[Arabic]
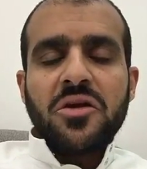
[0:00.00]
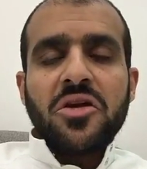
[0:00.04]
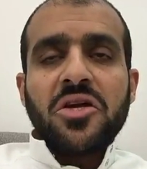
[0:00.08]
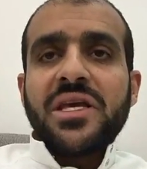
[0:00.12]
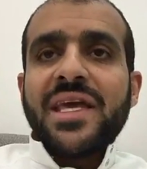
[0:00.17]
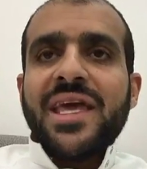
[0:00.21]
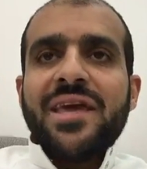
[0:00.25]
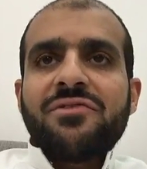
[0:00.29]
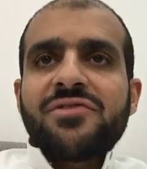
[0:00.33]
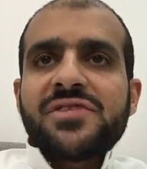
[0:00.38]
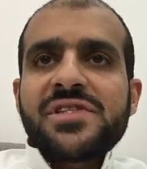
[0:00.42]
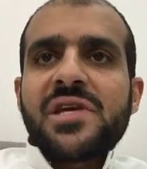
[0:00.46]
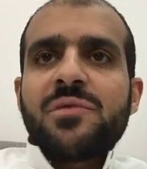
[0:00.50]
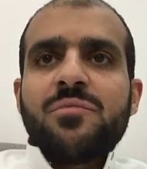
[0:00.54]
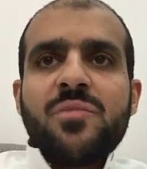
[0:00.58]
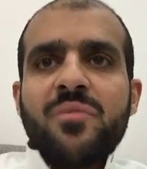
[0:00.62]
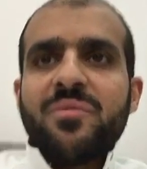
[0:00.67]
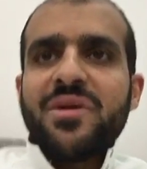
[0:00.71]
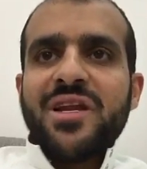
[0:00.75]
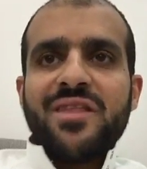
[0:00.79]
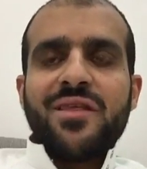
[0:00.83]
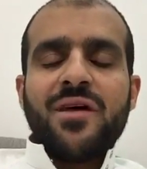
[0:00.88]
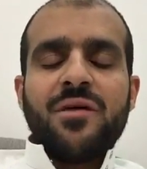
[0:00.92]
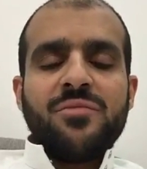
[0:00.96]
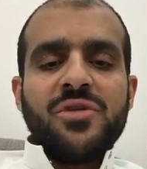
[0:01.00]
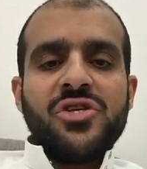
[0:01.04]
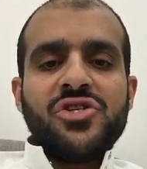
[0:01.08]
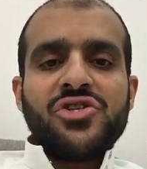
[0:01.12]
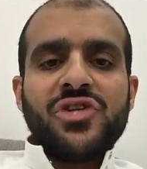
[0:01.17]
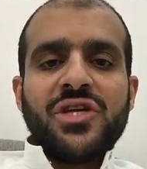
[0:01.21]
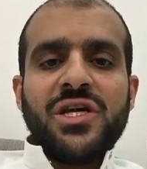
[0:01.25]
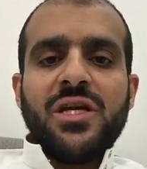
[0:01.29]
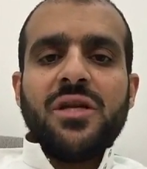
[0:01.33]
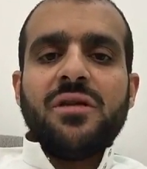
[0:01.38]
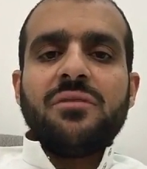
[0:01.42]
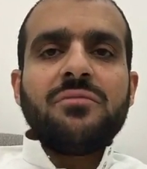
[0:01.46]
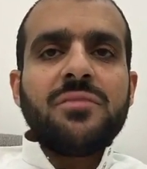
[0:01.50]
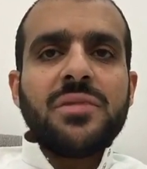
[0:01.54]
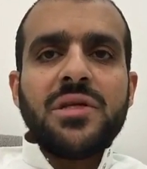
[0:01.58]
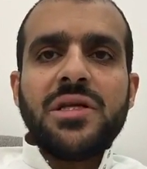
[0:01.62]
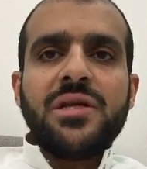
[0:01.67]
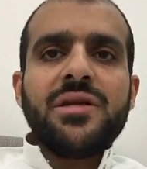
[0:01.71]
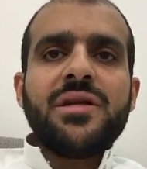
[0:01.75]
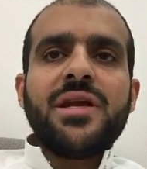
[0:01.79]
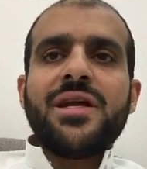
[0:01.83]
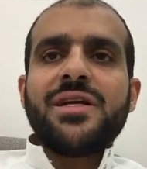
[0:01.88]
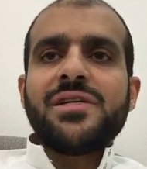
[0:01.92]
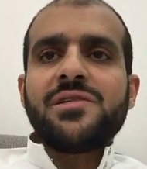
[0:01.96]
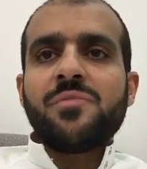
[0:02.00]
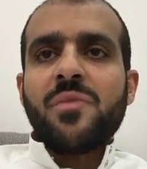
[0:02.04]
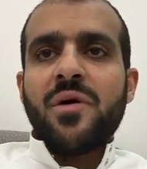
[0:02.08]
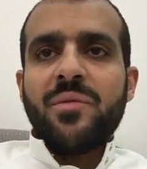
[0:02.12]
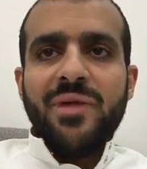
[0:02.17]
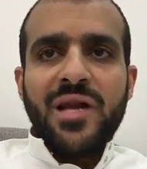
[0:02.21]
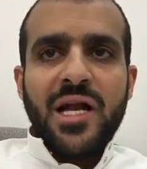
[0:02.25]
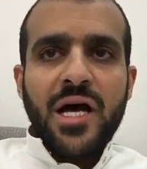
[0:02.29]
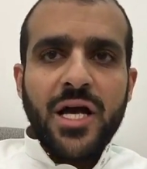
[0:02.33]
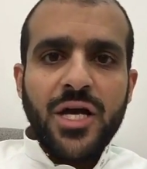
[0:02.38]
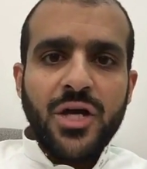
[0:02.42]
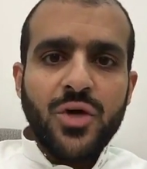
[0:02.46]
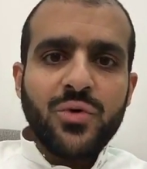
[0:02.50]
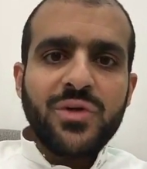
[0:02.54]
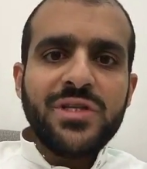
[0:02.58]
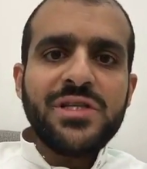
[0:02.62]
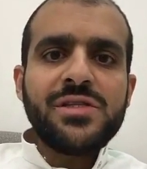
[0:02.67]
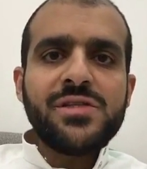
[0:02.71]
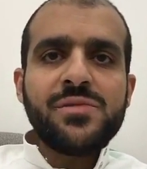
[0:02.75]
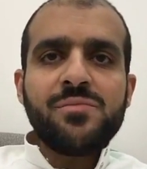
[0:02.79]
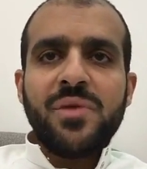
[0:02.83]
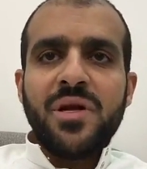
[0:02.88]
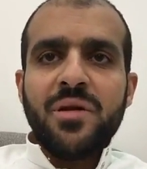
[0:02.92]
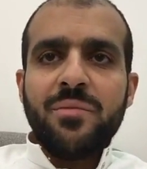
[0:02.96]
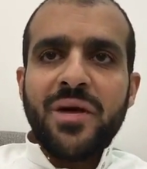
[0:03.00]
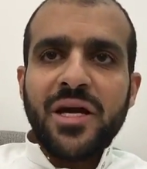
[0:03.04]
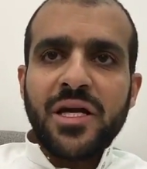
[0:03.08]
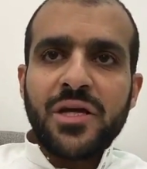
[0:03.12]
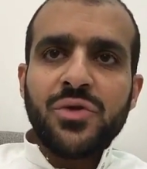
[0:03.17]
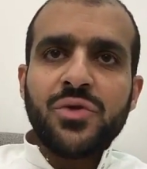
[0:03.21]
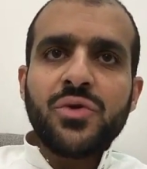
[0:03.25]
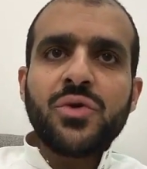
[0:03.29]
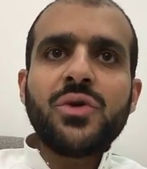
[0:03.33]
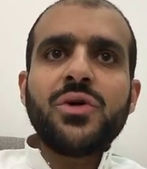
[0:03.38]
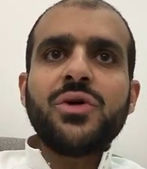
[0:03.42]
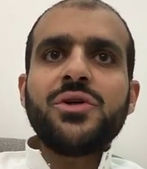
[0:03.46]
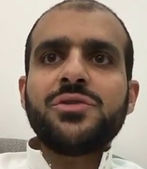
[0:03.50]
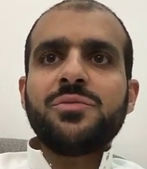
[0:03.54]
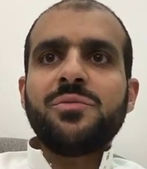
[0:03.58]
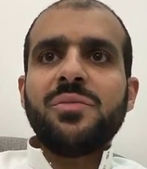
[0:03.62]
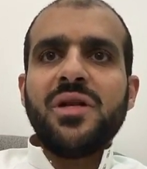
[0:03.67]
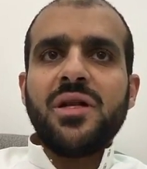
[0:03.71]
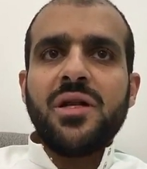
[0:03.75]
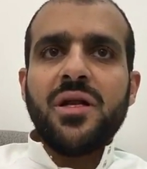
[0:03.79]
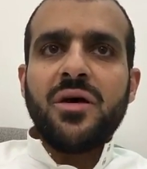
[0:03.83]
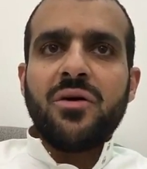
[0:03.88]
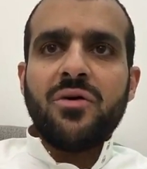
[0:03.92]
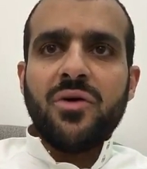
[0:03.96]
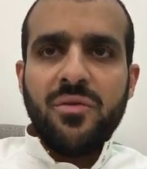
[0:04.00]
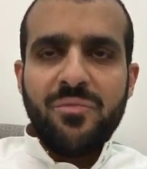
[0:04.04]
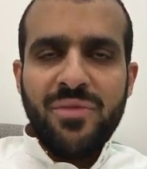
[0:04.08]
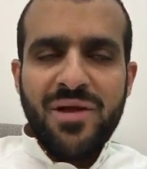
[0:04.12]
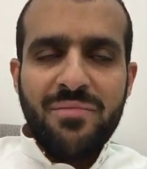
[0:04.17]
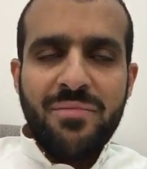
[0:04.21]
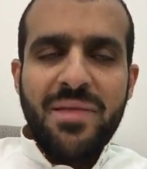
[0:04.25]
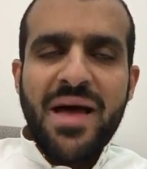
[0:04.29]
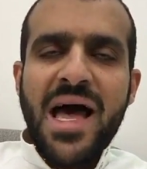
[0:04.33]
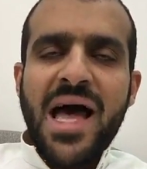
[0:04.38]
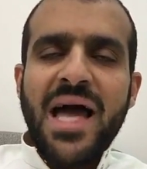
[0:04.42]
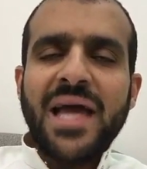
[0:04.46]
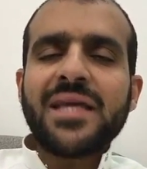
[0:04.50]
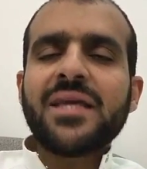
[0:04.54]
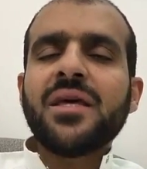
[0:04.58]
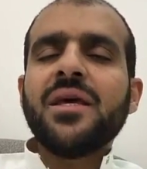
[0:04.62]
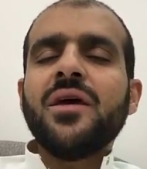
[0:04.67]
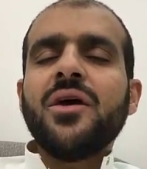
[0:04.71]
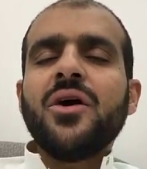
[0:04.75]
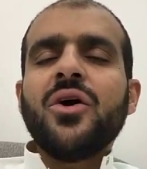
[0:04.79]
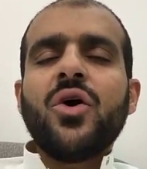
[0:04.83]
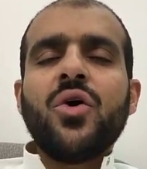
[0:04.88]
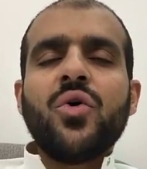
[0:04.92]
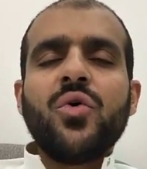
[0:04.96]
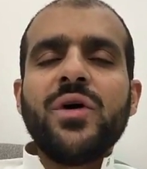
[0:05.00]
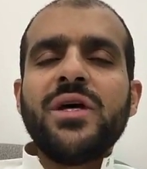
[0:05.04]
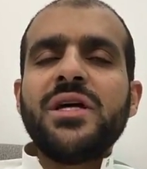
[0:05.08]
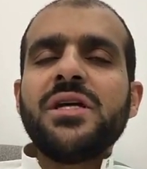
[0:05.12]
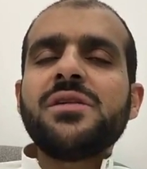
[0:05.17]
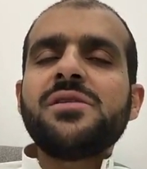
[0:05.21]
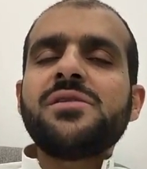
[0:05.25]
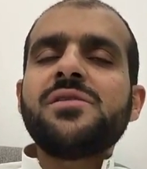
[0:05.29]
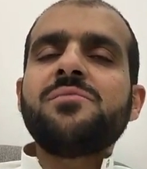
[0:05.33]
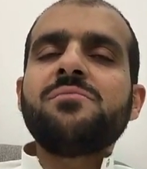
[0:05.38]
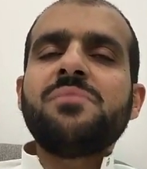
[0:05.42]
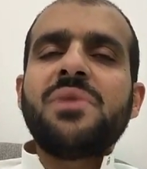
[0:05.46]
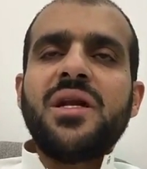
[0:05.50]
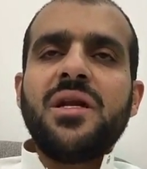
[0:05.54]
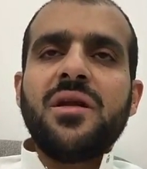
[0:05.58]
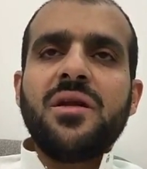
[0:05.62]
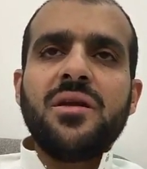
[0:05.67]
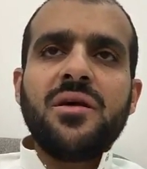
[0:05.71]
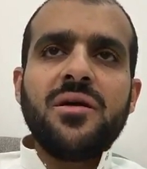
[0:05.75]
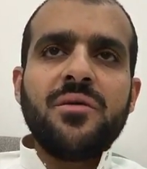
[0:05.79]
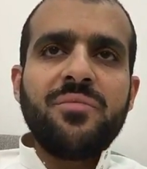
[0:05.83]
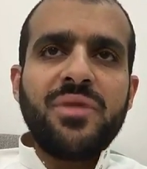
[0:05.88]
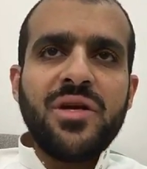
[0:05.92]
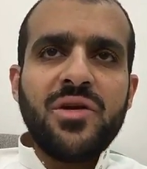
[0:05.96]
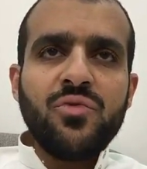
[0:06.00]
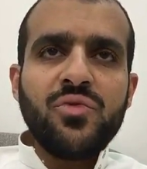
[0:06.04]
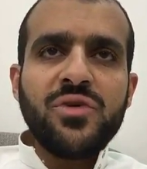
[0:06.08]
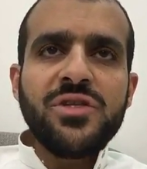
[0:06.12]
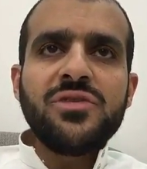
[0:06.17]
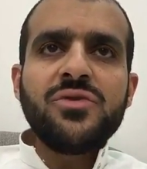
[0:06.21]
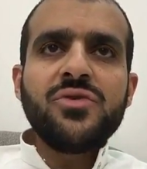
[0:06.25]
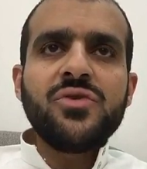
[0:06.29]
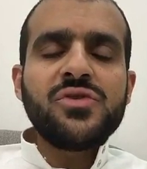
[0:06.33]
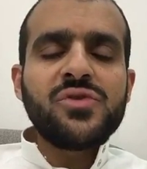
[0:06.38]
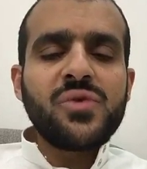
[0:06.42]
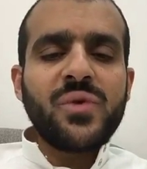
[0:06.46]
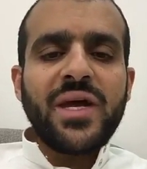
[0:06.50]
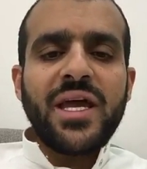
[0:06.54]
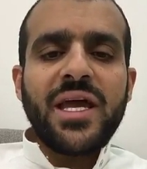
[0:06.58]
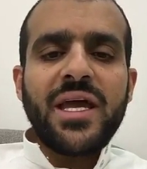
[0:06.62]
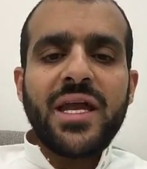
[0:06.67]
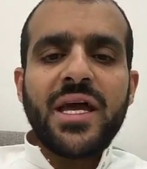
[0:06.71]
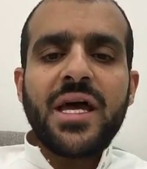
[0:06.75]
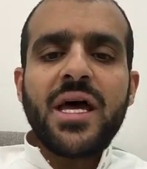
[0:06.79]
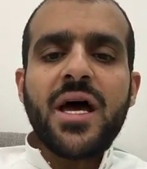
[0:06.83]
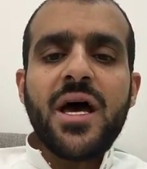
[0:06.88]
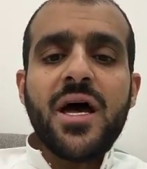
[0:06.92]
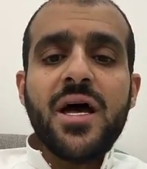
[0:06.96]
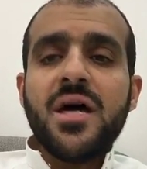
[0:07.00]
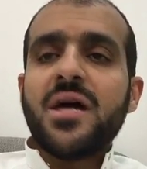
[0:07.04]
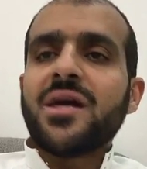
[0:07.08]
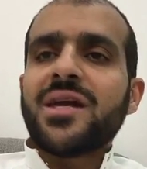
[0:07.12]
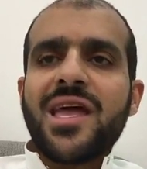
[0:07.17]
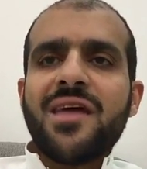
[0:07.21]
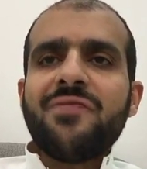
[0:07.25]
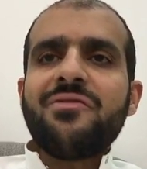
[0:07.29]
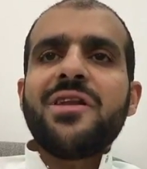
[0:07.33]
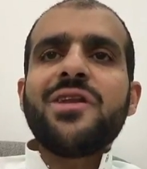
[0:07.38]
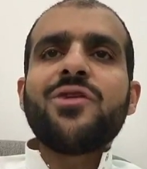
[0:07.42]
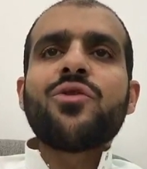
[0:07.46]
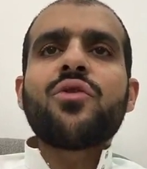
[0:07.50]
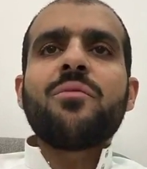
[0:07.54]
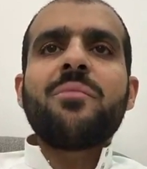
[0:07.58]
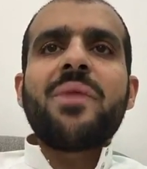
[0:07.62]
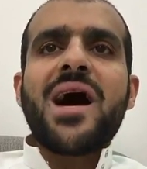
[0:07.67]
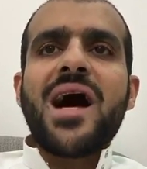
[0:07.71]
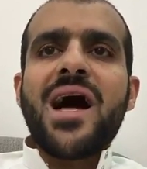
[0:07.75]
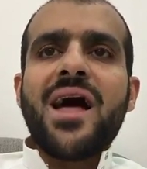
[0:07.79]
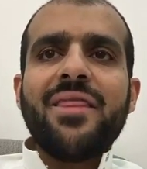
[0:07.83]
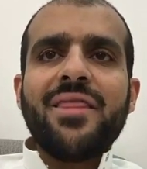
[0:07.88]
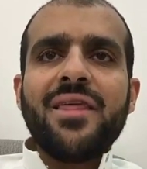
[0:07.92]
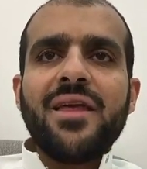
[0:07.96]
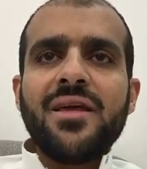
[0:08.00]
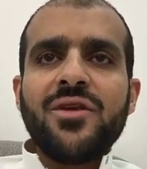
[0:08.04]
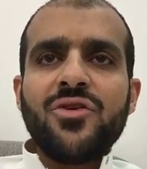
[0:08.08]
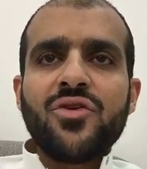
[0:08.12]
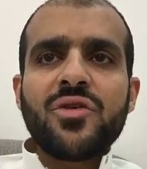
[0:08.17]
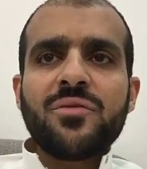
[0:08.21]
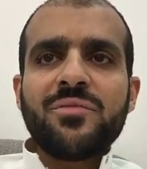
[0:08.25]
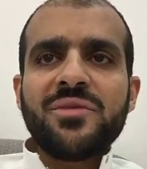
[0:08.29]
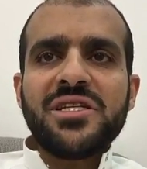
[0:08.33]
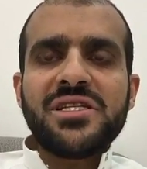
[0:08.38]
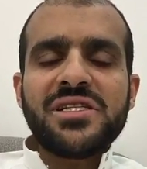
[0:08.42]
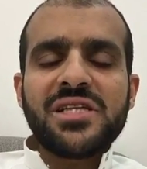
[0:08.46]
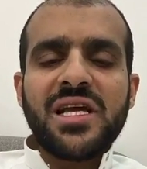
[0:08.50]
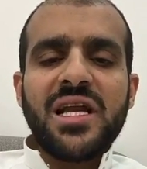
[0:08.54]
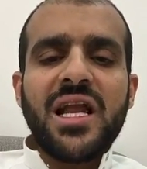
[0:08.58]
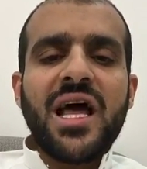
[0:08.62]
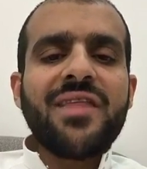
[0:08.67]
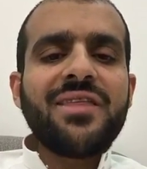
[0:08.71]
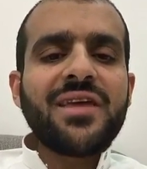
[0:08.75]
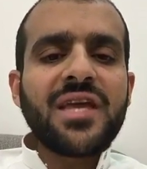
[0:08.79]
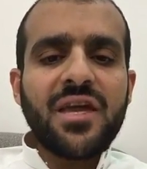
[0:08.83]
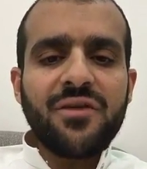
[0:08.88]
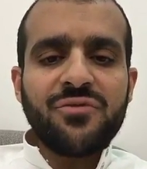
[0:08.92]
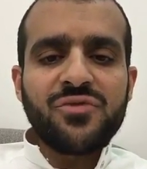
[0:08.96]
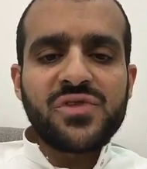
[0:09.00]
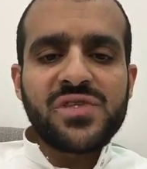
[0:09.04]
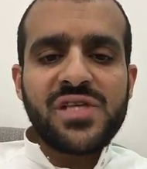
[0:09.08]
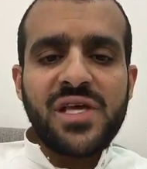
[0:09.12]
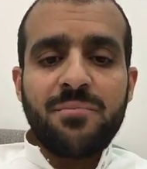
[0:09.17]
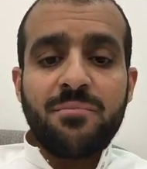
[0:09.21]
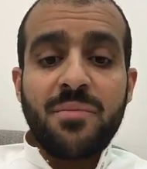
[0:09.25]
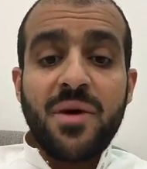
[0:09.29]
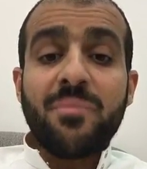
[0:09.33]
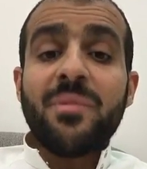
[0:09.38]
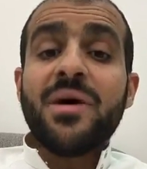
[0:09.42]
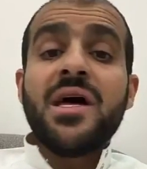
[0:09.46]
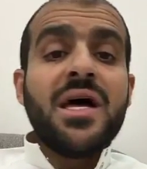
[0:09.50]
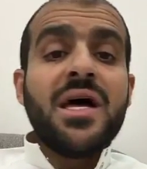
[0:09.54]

كيف تصمم نظام تشغيل احنا نسمع بالاي او اس بالماكنتوش بالماك او اس بالويندوز وغيرها كيف النظم هذه نظم التشغيل هذه كيف تصمم